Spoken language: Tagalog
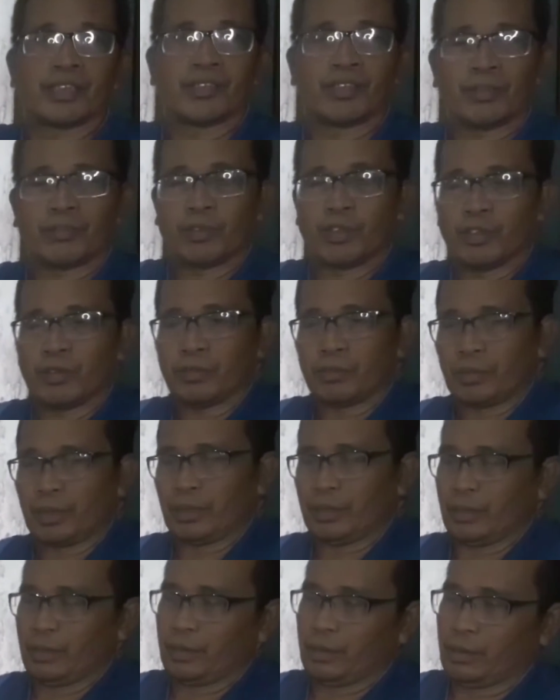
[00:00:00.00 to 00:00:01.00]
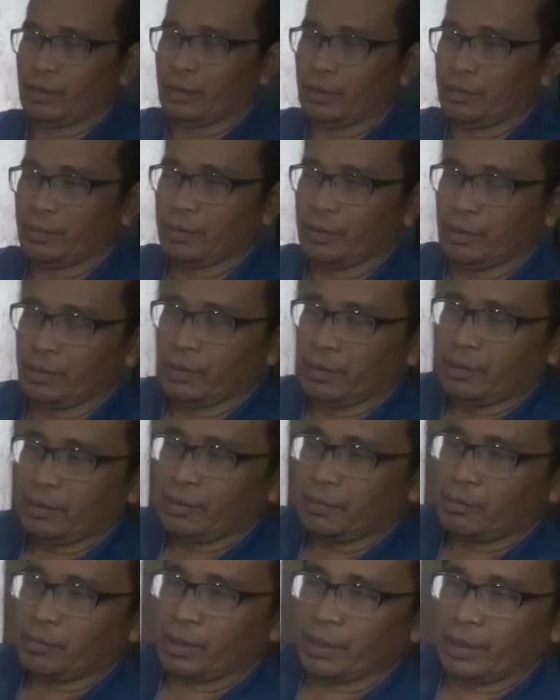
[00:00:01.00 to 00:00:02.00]
Ito na po, uh,
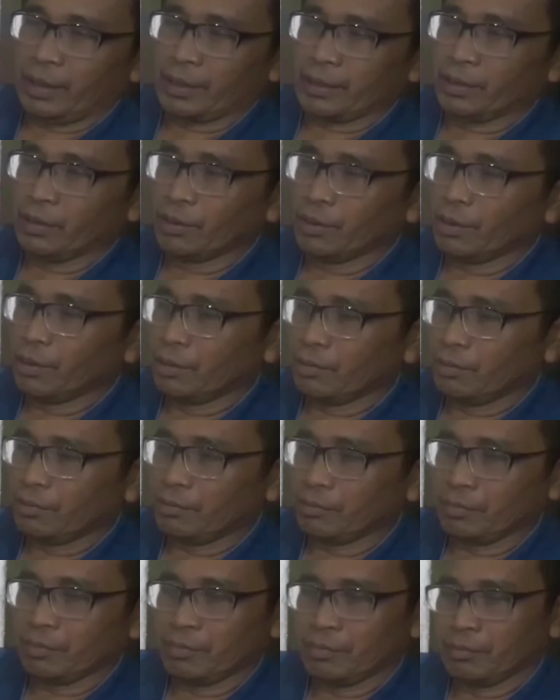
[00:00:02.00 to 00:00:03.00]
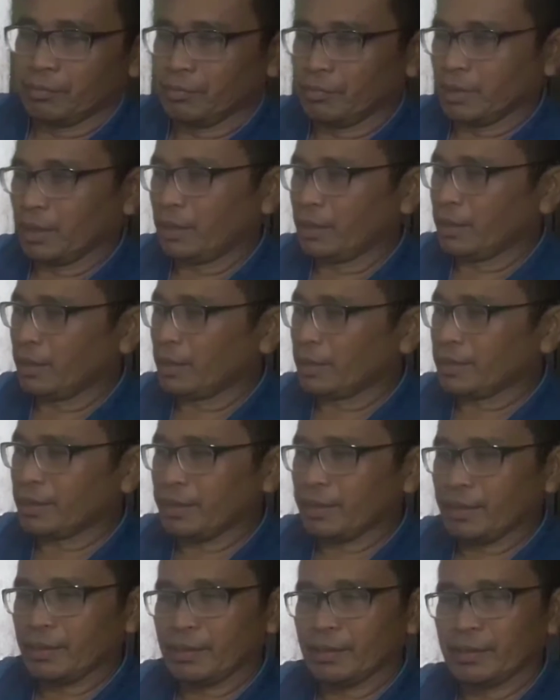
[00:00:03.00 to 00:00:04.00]
mga idol, mga
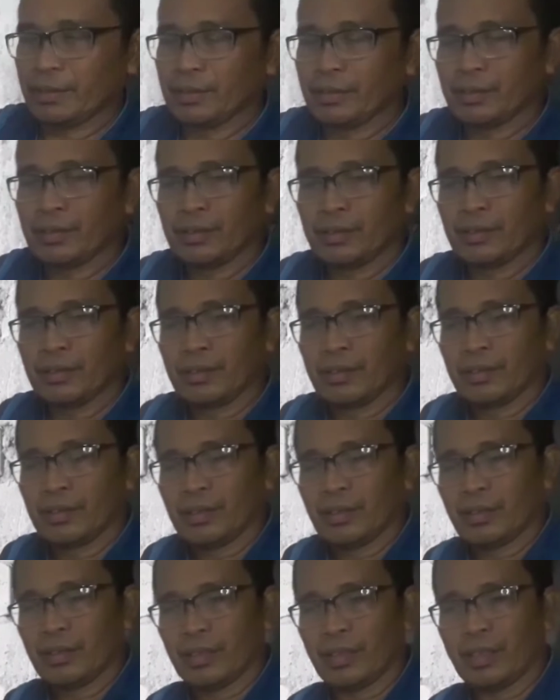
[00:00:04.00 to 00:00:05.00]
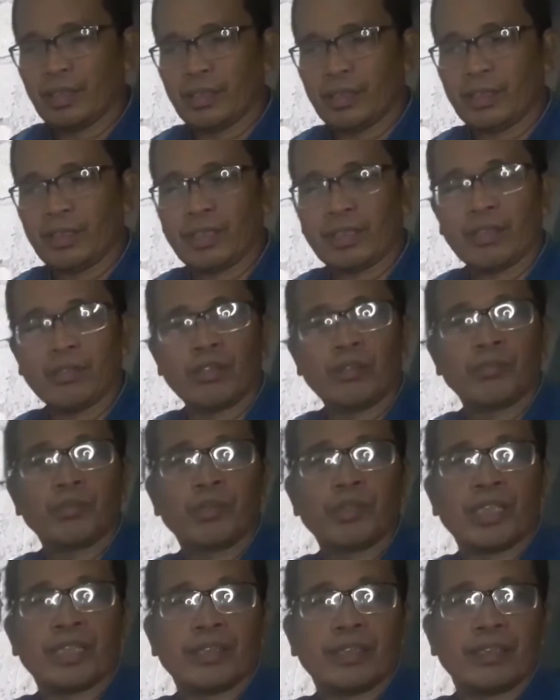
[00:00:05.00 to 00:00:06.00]
kagri. Uh, ah, ang gagawin
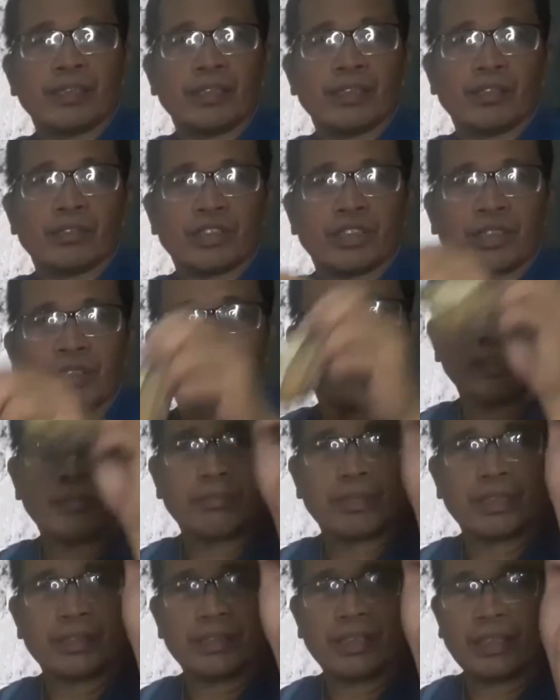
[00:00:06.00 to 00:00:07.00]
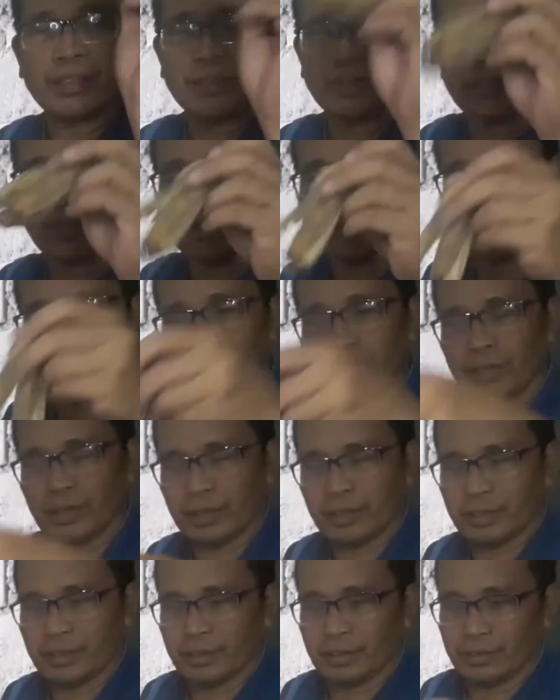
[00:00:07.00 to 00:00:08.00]
po natin dito sa mga saging na ito
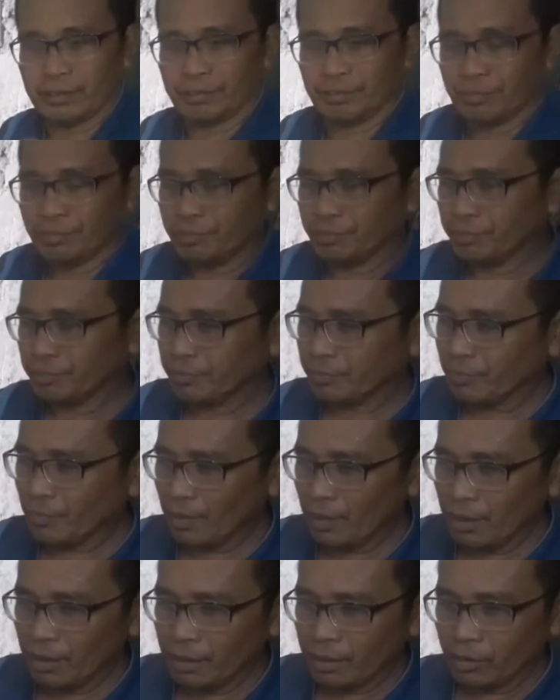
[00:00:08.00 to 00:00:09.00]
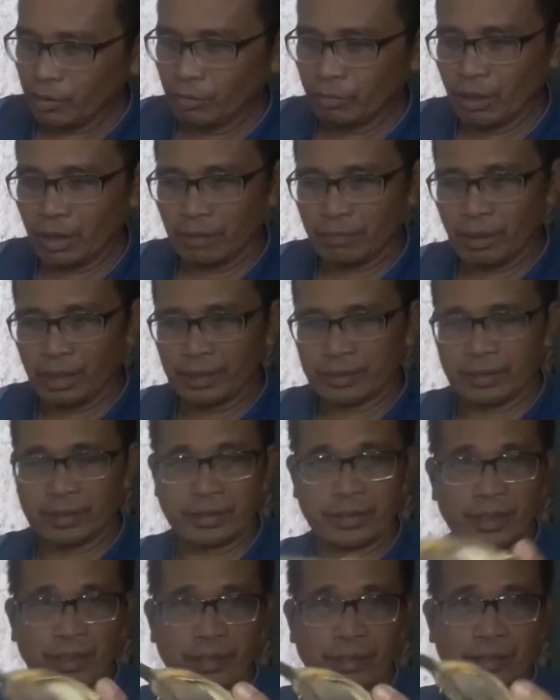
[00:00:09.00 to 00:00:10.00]
ay itong mga balat ng
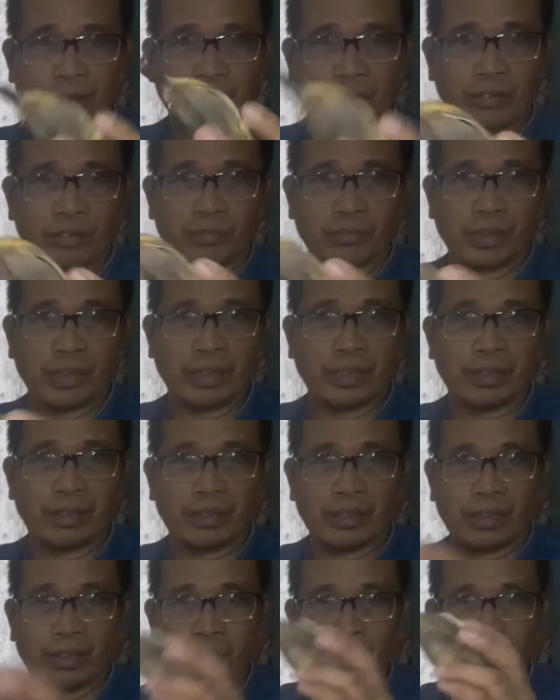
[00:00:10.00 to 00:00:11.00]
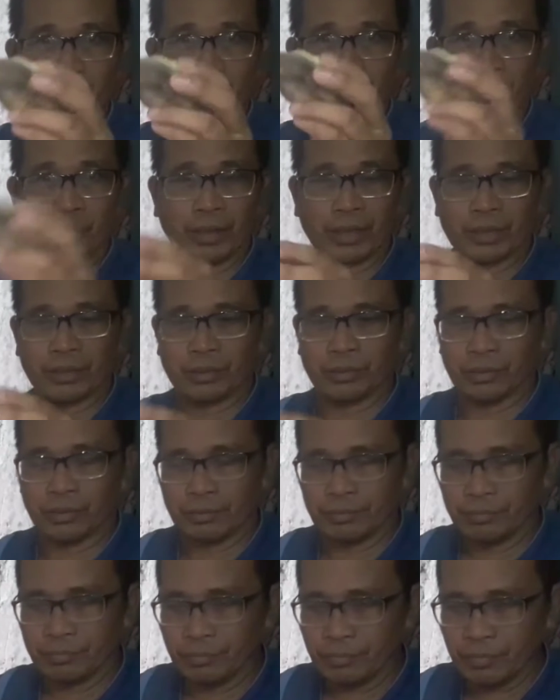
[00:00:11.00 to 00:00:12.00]
saging na ito, pinagkikinabangan pa ito.
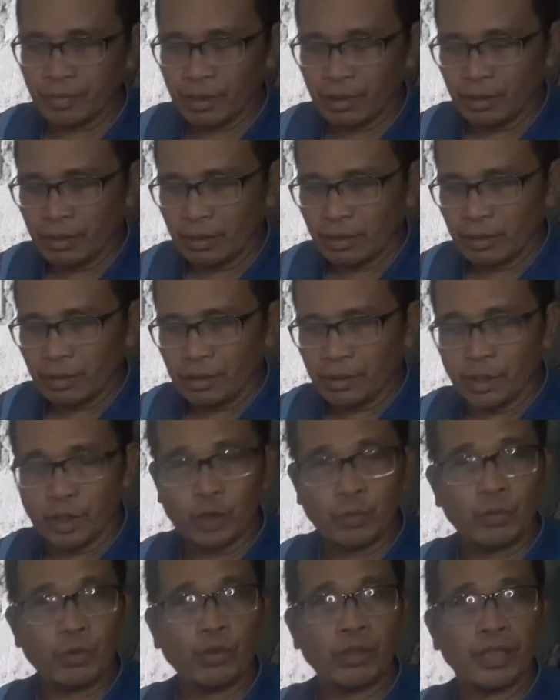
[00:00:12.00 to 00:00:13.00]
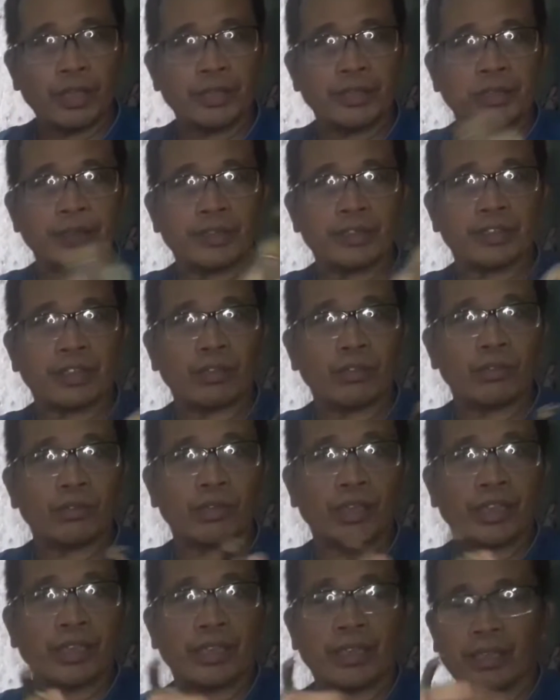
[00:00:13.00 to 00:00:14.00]
Ito po ay isang
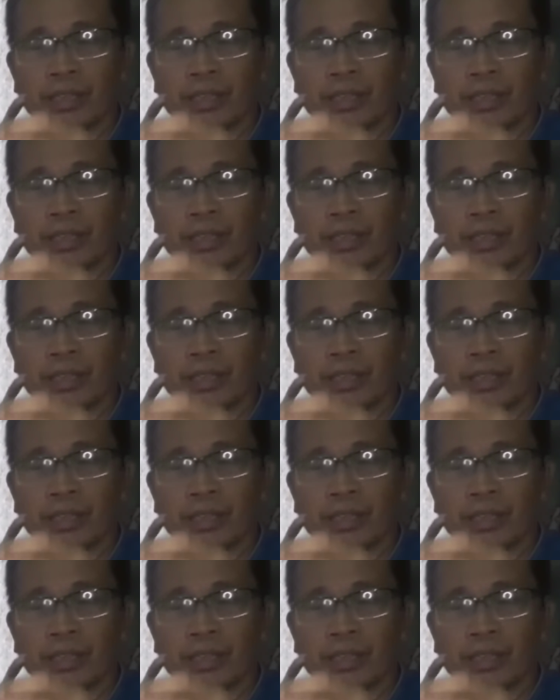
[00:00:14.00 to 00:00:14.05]
uri